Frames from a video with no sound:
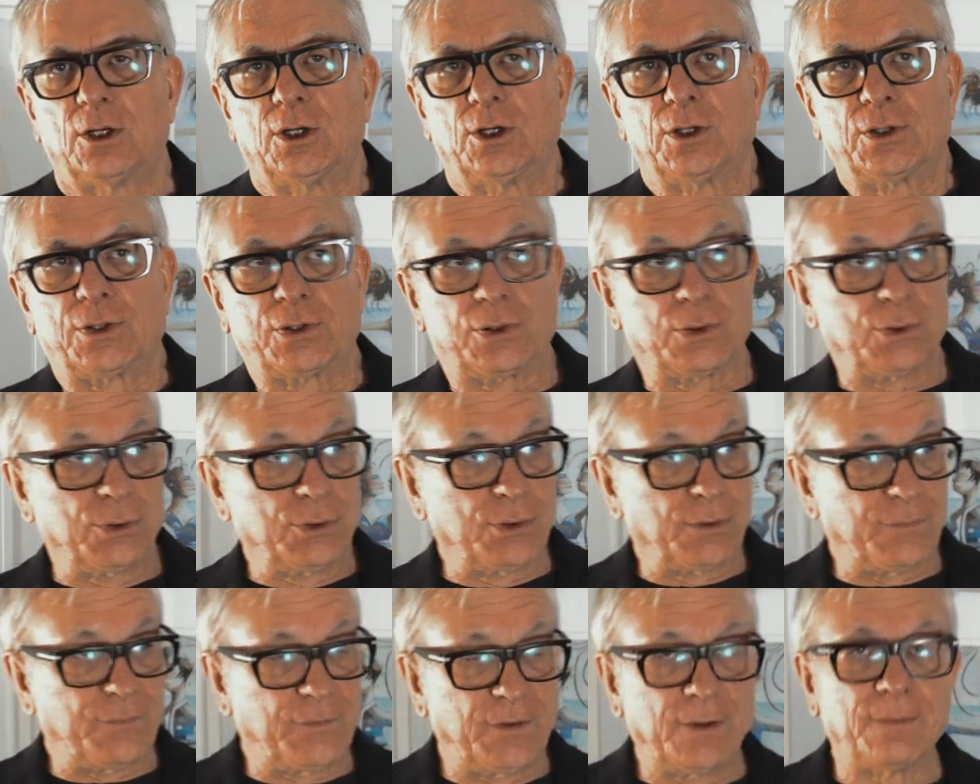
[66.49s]

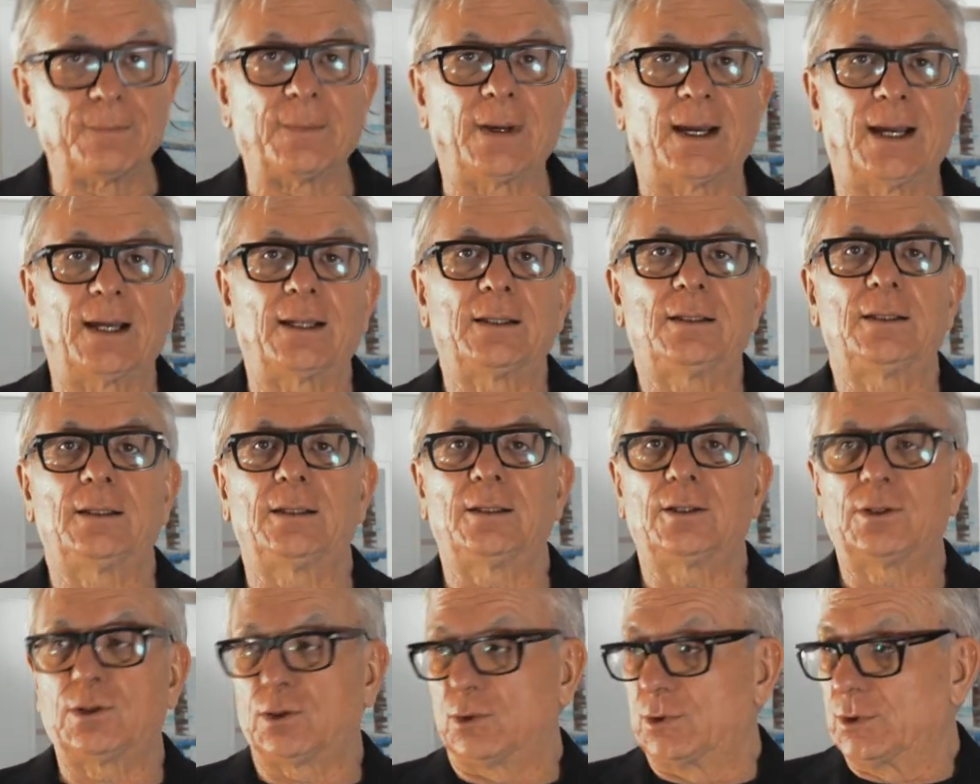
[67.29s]
Sono
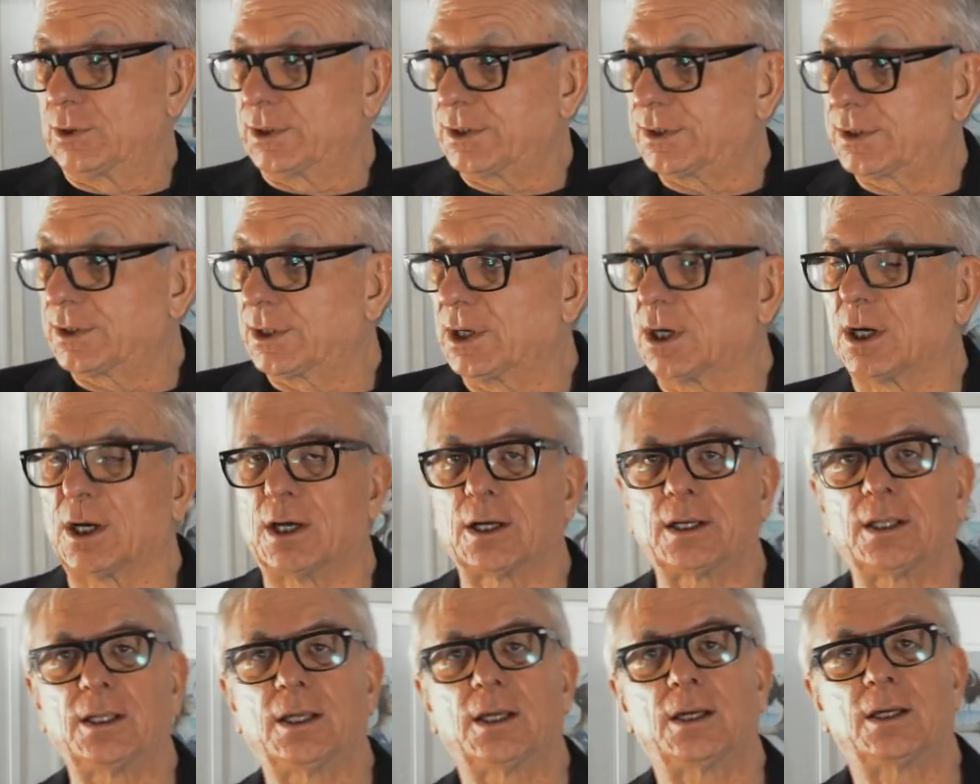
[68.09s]
filmati, sono
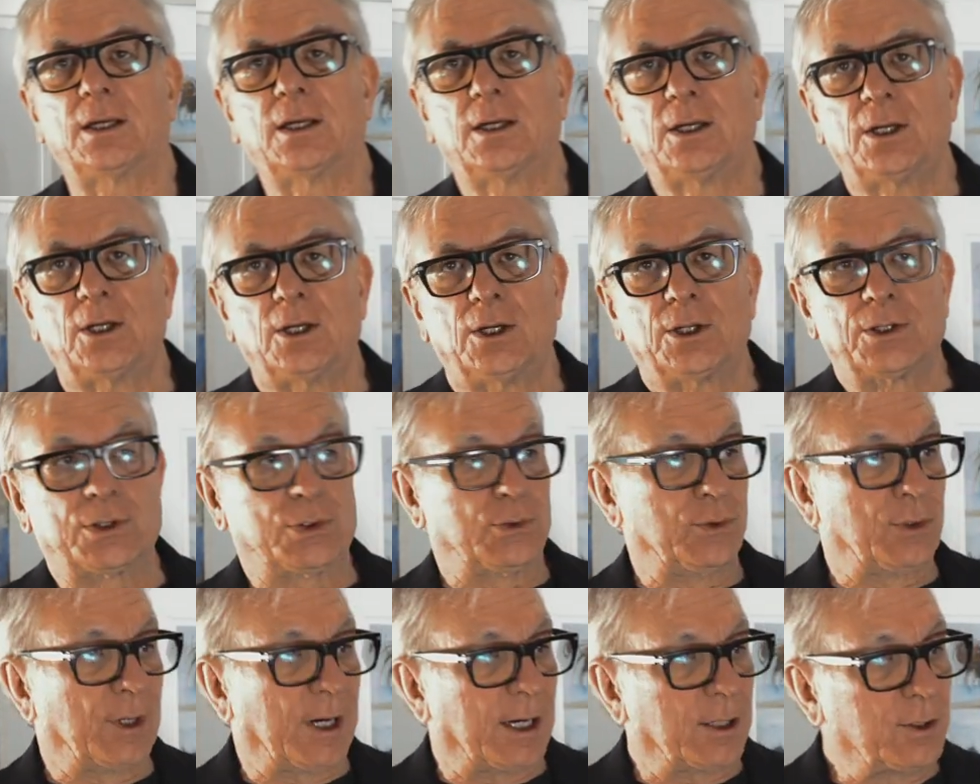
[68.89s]
storie,
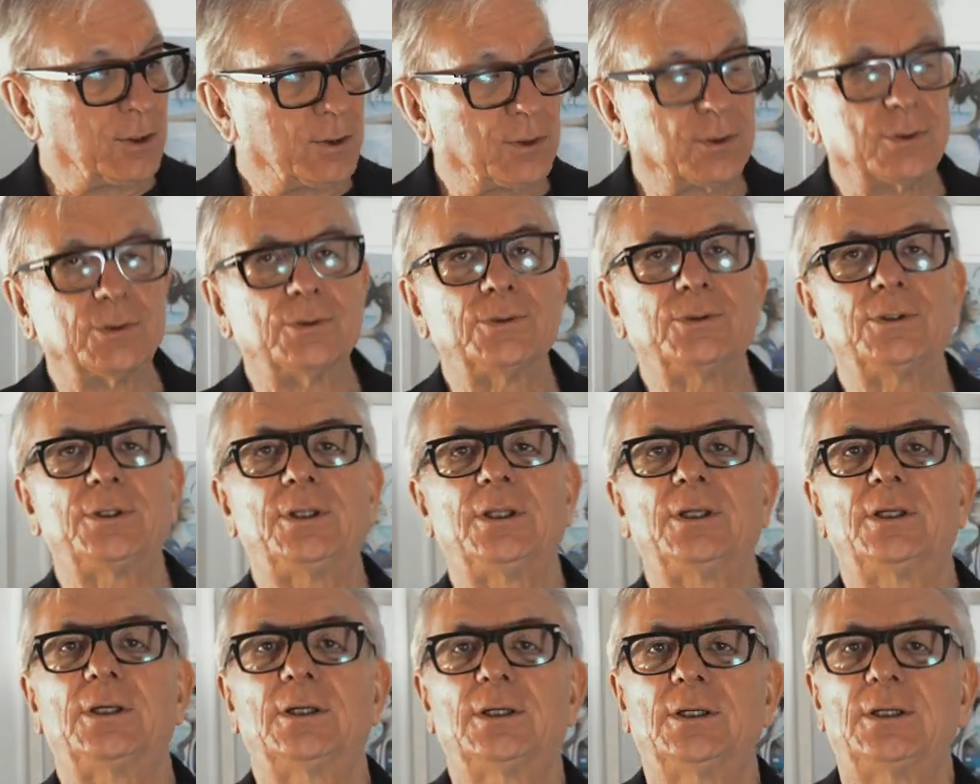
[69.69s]
sono
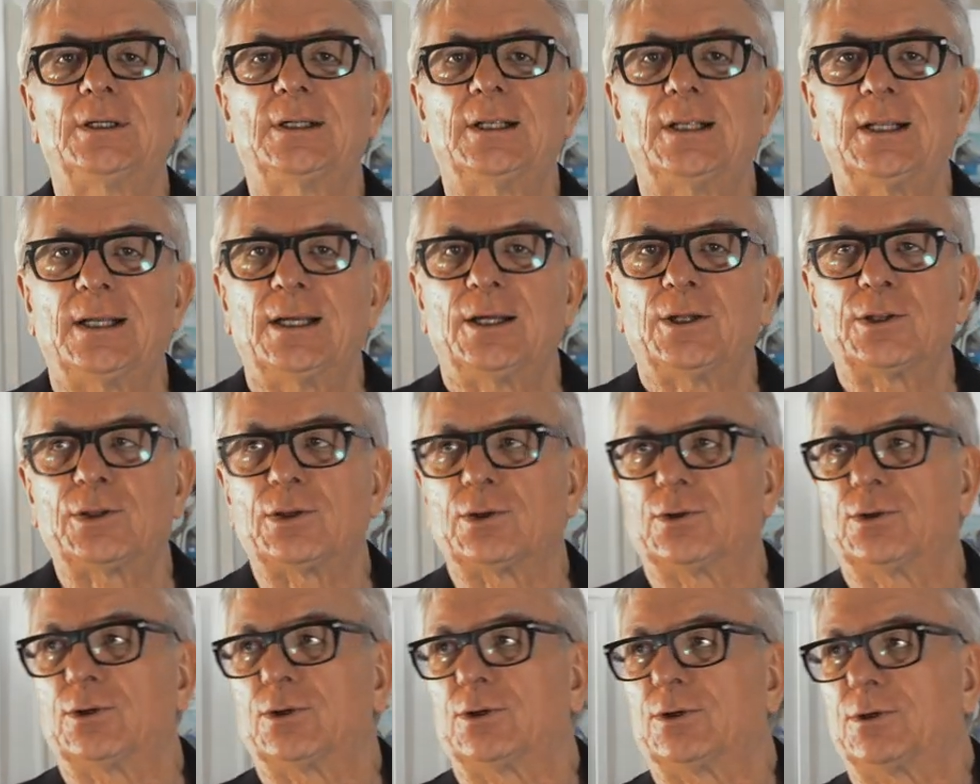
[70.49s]
racconti,
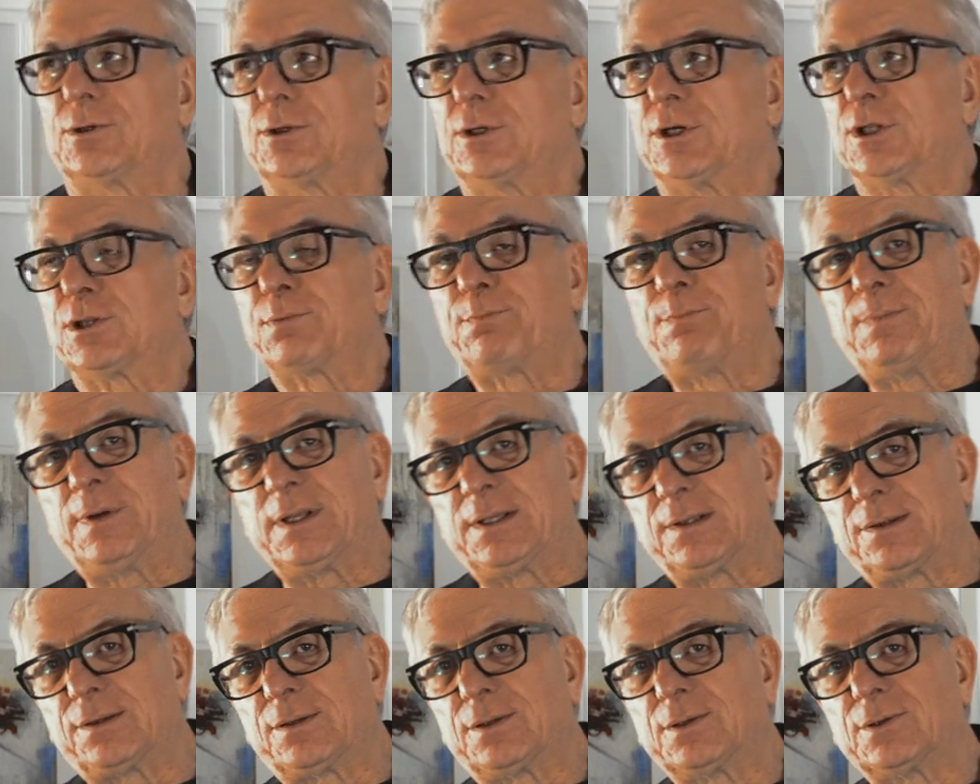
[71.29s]
sono
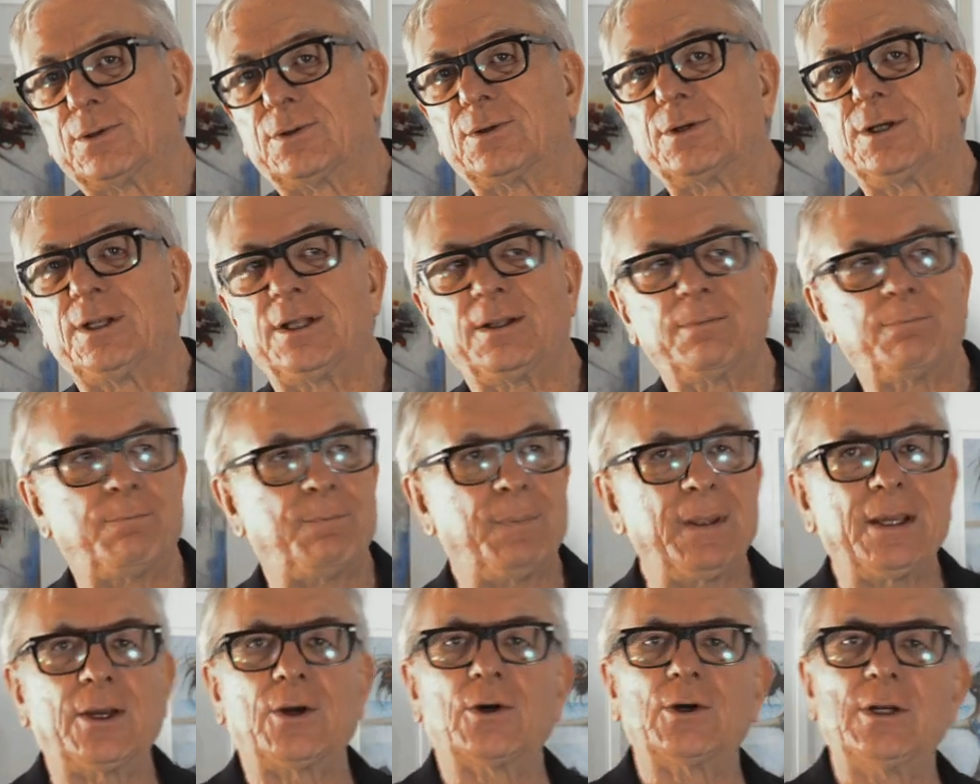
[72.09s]
spezzoni,
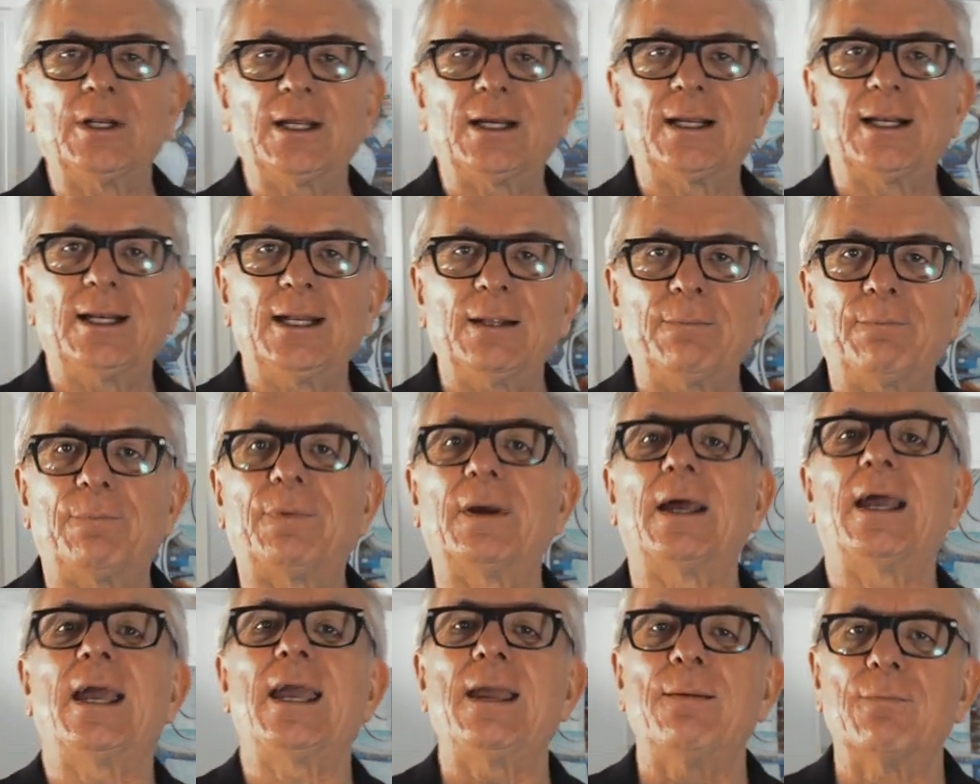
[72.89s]
piccoli
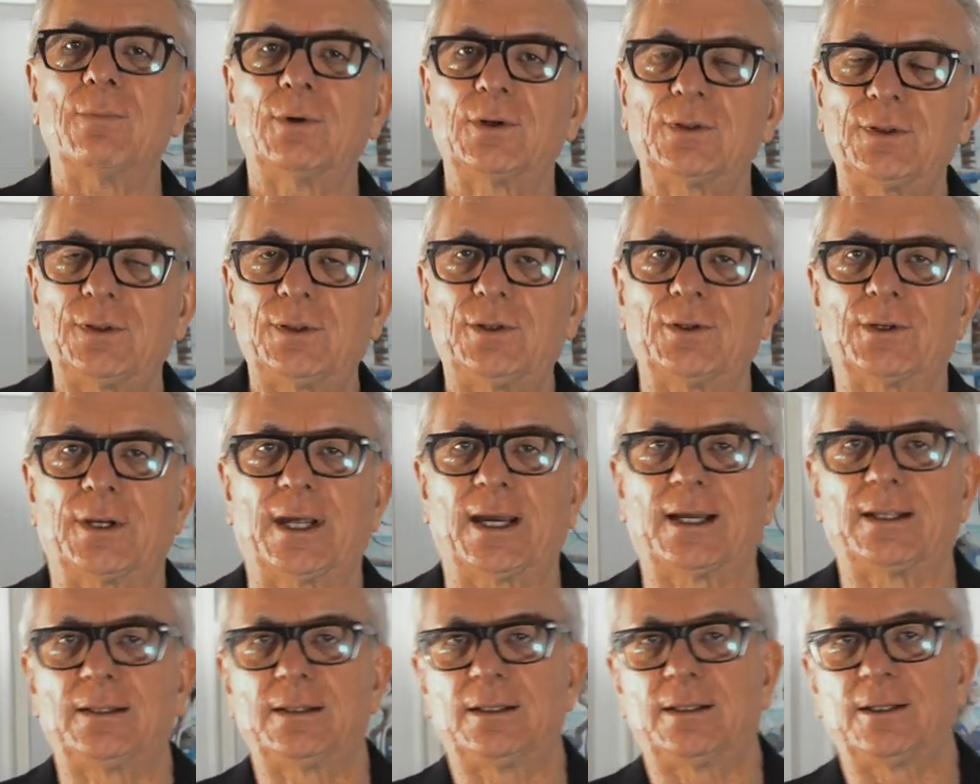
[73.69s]
clip
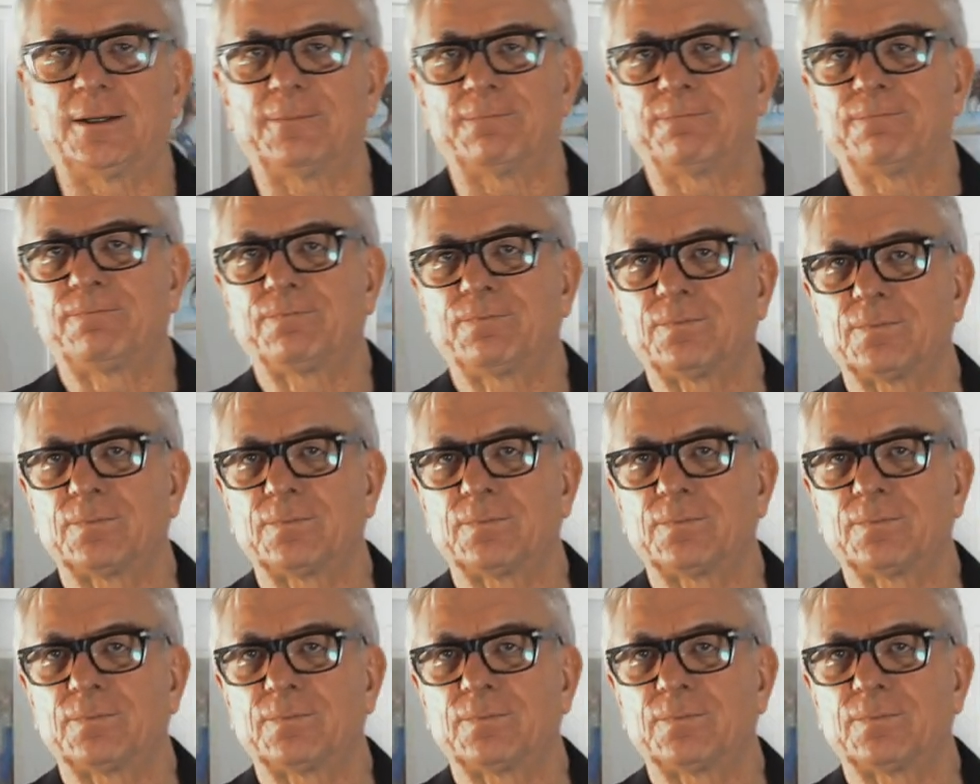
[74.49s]
emozionanti,